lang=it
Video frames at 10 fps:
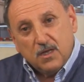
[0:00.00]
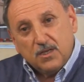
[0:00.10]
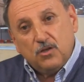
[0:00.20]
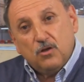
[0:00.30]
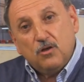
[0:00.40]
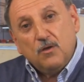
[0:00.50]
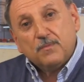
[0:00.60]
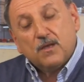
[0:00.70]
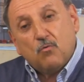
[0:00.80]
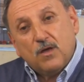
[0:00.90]
Io
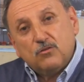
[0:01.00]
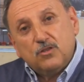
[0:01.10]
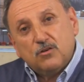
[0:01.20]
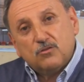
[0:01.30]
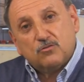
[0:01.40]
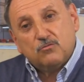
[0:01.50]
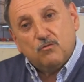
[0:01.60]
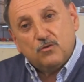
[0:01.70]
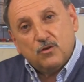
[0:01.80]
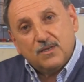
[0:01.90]
quando dico
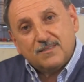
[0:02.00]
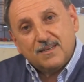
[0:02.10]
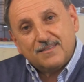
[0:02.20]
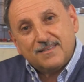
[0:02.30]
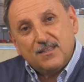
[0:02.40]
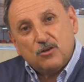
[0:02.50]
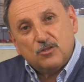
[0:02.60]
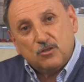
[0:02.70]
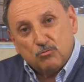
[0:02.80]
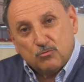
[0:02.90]
voglio essere il sindaco
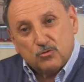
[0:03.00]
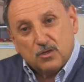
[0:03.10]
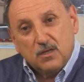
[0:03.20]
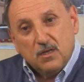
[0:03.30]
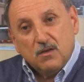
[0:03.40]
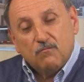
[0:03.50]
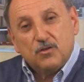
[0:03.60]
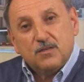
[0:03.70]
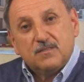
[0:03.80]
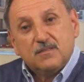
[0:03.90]
di tutti,
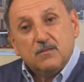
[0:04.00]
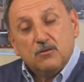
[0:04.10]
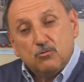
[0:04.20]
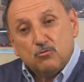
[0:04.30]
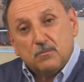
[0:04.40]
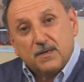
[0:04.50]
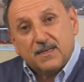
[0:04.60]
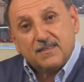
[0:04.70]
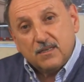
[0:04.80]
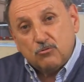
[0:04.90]
voglio essere il sindaco di tutti
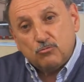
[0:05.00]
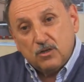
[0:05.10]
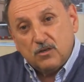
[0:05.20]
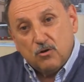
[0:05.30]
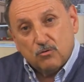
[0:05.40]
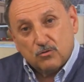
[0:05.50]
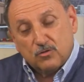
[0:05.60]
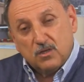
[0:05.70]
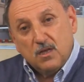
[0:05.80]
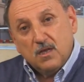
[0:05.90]
perché se tu ti
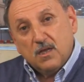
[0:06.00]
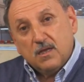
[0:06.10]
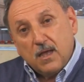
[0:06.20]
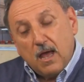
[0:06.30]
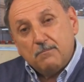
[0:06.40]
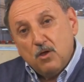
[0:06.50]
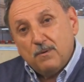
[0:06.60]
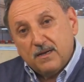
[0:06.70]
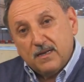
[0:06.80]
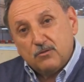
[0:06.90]
ricordi, a mio
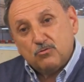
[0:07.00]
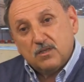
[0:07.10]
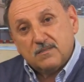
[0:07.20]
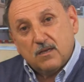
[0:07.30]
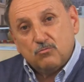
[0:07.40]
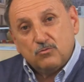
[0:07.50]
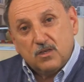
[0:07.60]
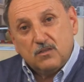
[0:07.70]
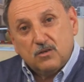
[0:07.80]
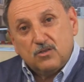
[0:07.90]
parere tu sei stato un
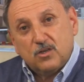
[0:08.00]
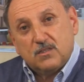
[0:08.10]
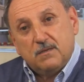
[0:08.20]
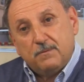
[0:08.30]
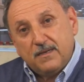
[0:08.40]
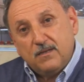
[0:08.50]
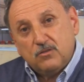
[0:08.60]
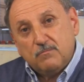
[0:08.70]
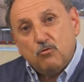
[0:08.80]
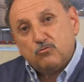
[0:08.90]
sindaco in certi
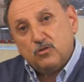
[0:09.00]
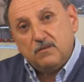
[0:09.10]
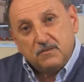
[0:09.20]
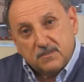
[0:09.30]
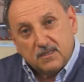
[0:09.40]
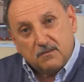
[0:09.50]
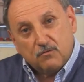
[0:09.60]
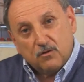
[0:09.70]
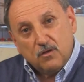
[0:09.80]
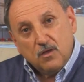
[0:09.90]
periodi molto
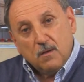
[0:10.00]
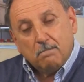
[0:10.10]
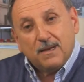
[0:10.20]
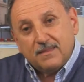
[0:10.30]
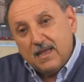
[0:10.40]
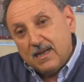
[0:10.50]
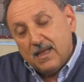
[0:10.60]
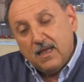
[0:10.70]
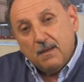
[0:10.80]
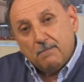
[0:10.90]
divisivo, per,
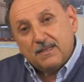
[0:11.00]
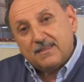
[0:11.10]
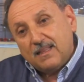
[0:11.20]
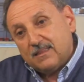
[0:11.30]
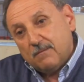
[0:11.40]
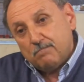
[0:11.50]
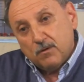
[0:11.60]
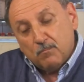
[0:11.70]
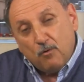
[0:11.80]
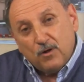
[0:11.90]
delle, per, tante
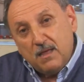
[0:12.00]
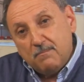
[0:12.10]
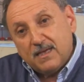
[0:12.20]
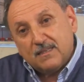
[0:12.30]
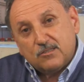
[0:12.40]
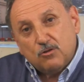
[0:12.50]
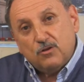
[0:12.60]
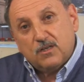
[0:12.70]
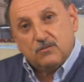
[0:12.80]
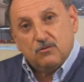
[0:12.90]
polemiche
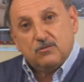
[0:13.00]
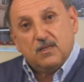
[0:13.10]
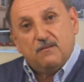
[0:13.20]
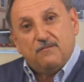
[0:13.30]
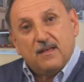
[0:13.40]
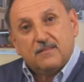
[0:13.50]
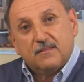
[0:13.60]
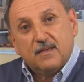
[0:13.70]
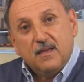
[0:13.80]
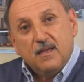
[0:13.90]
storiche che sono state
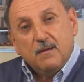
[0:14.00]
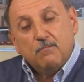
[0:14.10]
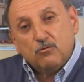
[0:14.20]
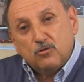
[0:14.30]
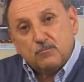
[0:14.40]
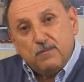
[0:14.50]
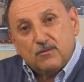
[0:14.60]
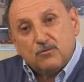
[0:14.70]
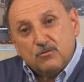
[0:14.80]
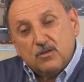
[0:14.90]
fatte. Molto
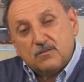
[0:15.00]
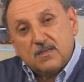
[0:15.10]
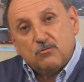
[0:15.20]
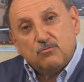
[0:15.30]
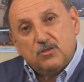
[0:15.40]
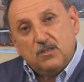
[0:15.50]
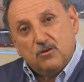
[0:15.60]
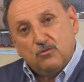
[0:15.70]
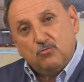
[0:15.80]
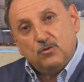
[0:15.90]
spesso non c'è stato un
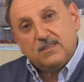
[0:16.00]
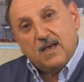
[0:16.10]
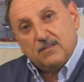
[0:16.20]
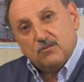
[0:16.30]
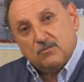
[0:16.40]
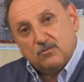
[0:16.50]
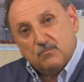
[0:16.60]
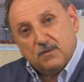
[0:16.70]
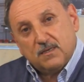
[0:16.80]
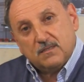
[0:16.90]
sindaco di unità di questo
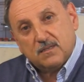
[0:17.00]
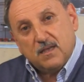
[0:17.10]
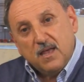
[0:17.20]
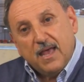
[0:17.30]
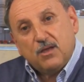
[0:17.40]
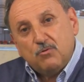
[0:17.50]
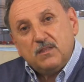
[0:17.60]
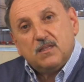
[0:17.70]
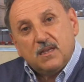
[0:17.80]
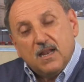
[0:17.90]
paese e
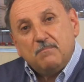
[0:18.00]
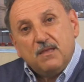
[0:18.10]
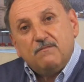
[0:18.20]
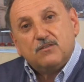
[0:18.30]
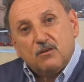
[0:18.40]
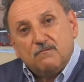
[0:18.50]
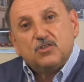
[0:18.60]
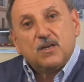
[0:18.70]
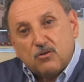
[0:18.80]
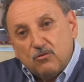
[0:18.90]
quindi la mia visione
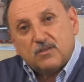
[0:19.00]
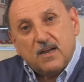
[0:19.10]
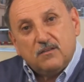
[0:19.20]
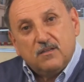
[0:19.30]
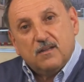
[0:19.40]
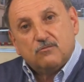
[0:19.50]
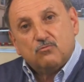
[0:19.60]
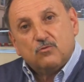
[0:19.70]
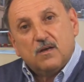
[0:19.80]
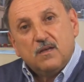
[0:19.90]
invece è il contrario della
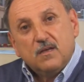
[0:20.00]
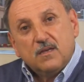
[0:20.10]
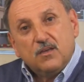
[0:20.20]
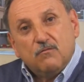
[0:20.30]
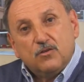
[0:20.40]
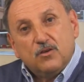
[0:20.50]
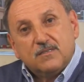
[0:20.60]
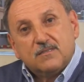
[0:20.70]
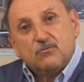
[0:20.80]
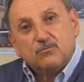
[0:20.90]
tua. Io voglio
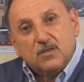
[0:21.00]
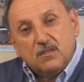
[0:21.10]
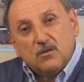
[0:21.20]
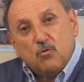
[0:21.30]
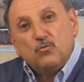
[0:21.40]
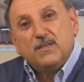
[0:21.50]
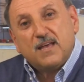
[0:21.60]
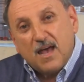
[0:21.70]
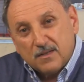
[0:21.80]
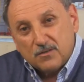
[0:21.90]
essere un sindaco
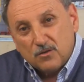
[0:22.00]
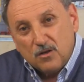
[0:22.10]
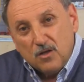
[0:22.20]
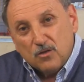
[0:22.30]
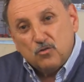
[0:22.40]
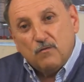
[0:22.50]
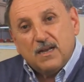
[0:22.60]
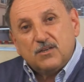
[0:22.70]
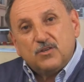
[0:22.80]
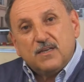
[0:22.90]
unitario dove
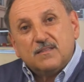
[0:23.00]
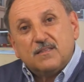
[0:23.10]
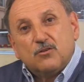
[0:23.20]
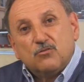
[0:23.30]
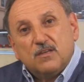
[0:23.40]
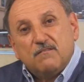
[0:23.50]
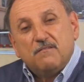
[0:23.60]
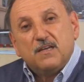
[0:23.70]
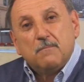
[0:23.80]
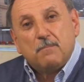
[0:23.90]
la gente non deve
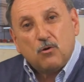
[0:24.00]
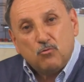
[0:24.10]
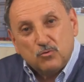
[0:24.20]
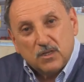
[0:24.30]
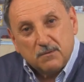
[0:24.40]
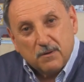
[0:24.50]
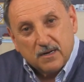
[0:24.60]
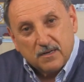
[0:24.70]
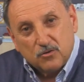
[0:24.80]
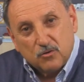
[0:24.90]
avere paura di
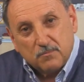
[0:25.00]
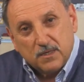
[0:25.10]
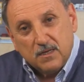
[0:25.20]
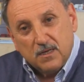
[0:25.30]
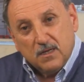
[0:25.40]
parlare con me.